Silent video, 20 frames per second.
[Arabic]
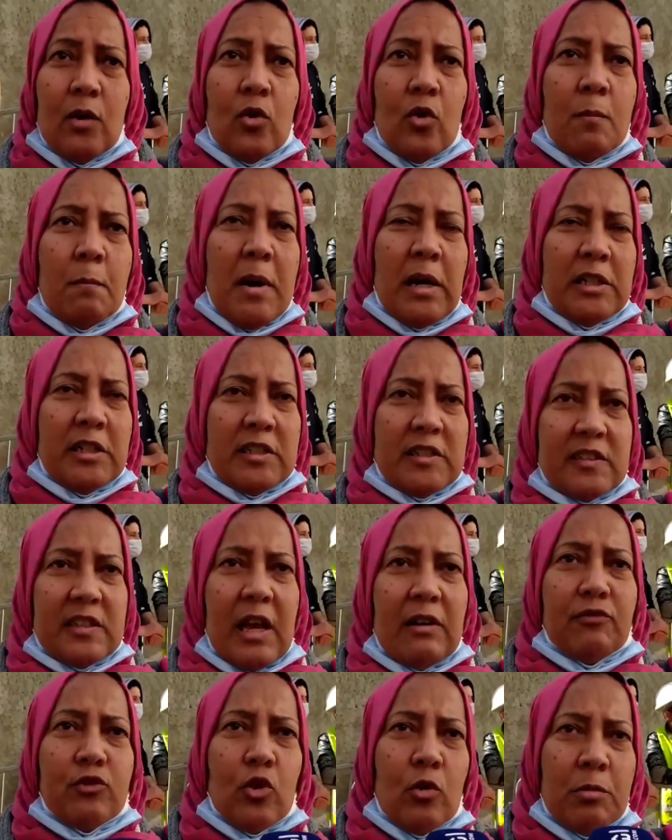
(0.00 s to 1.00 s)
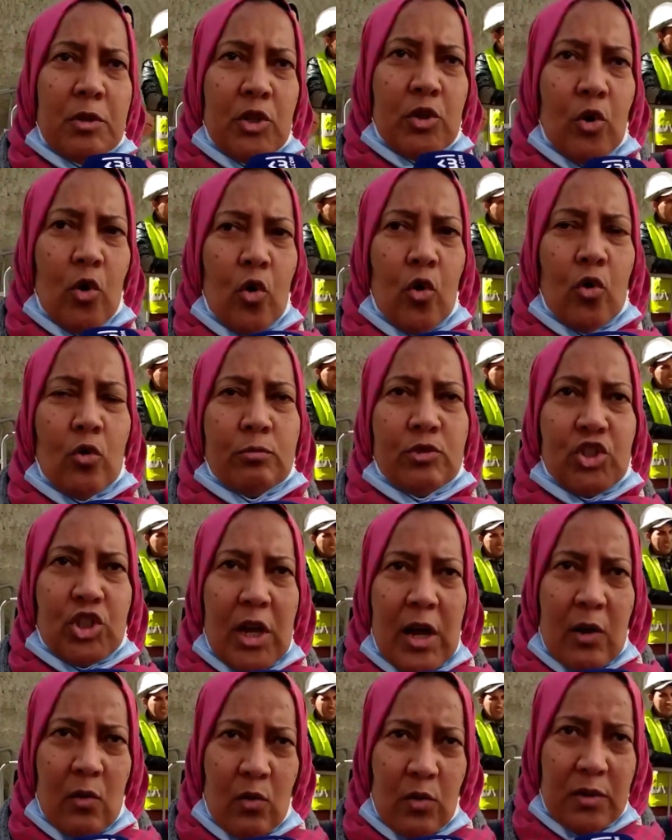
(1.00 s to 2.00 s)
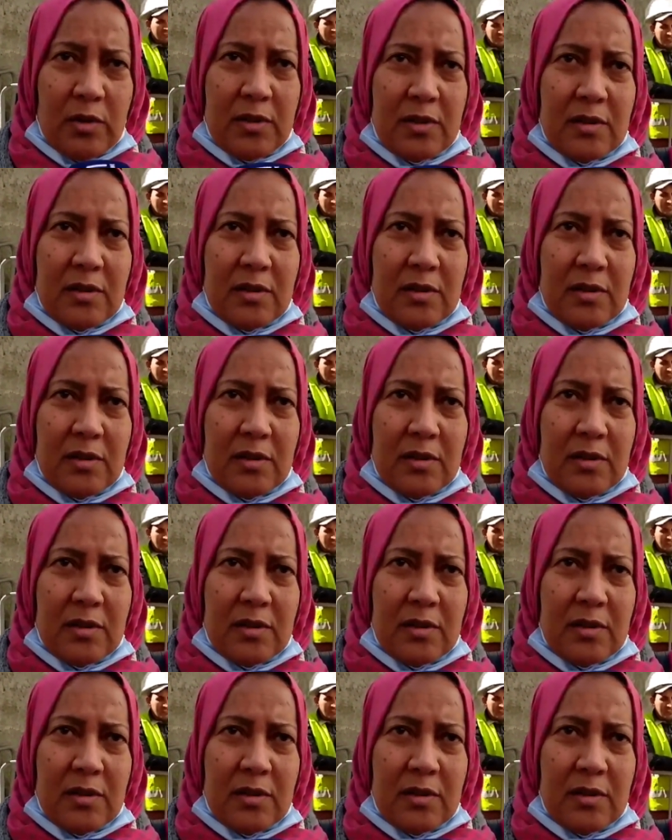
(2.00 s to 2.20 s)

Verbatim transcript: هما اللي استافدوا منه ومشاو